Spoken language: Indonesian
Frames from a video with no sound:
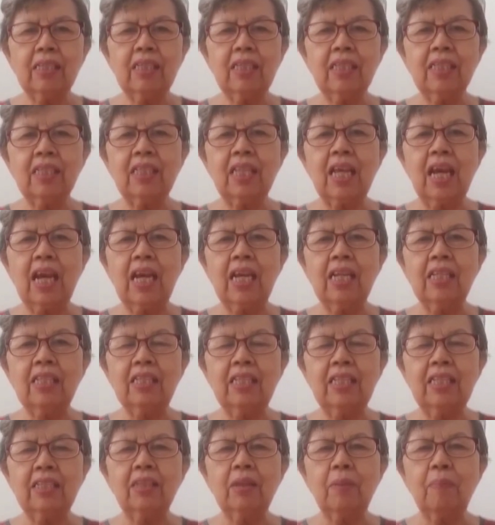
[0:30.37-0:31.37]
kita
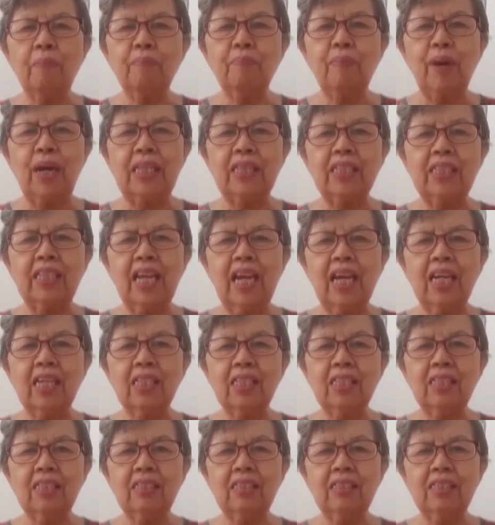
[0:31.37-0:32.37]
di tempat
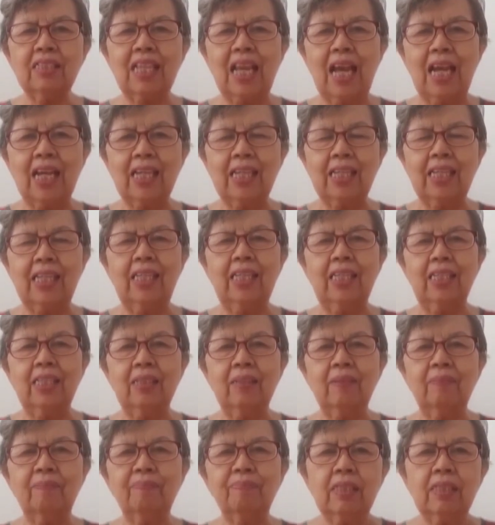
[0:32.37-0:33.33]
yang sakit.